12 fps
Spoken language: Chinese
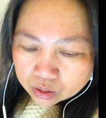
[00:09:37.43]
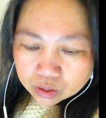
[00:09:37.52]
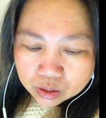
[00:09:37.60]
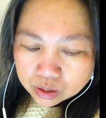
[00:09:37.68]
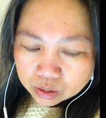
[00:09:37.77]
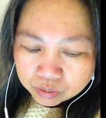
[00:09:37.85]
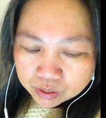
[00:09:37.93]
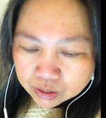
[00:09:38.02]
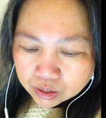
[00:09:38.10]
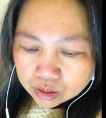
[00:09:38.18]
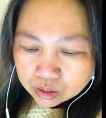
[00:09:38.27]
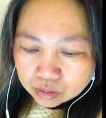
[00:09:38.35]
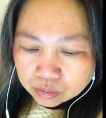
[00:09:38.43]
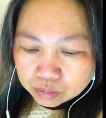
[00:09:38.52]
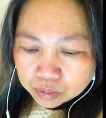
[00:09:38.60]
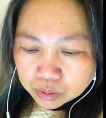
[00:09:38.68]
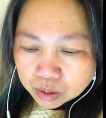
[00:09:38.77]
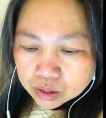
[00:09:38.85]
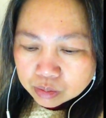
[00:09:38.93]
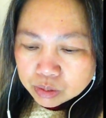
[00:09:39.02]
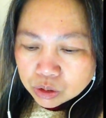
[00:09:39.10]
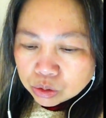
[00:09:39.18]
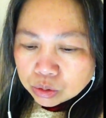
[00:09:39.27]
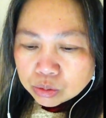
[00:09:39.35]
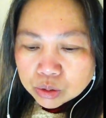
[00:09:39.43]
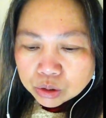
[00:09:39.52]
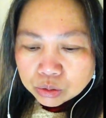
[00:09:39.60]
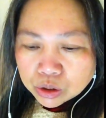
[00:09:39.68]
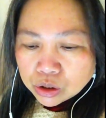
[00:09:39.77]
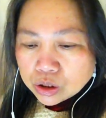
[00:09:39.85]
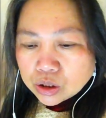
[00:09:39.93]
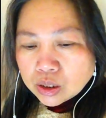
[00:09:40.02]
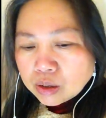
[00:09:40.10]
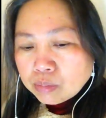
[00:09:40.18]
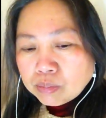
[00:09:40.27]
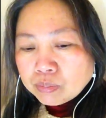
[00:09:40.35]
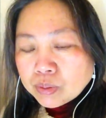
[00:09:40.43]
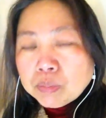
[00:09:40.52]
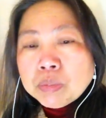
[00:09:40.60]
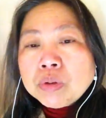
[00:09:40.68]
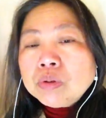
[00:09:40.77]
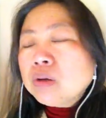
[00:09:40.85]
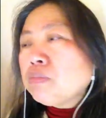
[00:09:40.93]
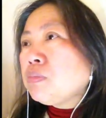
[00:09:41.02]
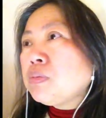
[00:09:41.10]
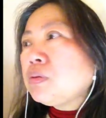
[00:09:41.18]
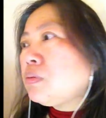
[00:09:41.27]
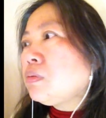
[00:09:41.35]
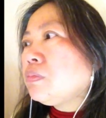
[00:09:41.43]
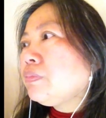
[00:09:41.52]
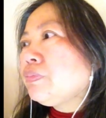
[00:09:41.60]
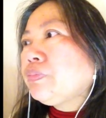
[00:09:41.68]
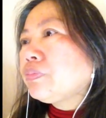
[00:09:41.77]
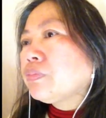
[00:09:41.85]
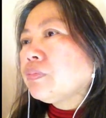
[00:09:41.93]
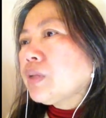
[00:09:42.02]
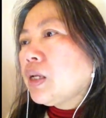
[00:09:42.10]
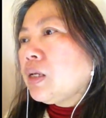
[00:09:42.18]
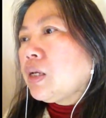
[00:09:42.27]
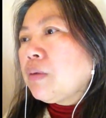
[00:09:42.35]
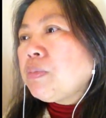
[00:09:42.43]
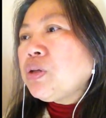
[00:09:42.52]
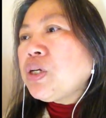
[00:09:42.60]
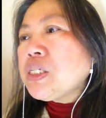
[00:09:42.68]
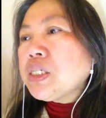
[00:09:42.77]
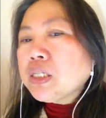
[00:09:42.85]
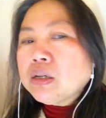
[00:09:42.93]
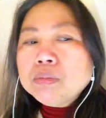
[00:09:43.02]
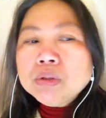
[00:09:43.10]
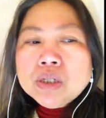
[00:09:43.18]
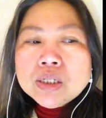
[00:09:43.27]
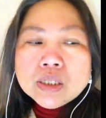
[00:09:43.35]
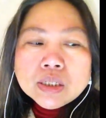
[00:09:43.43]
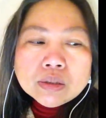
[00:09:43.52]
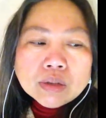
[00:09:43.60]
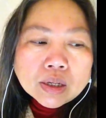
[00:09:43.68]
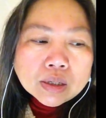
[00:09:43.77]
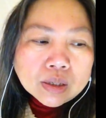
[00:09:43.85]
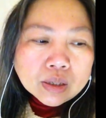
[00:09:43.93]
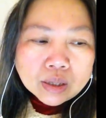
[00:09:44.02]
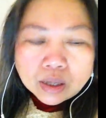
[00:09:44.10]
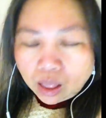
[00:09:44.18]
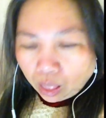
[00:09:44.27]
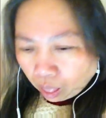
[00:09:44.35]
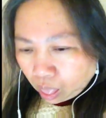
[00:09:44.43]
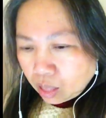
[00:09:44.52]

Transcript: 那反正不管怎么说，我我觉得很很不很不。很不对劲，很不对劲的。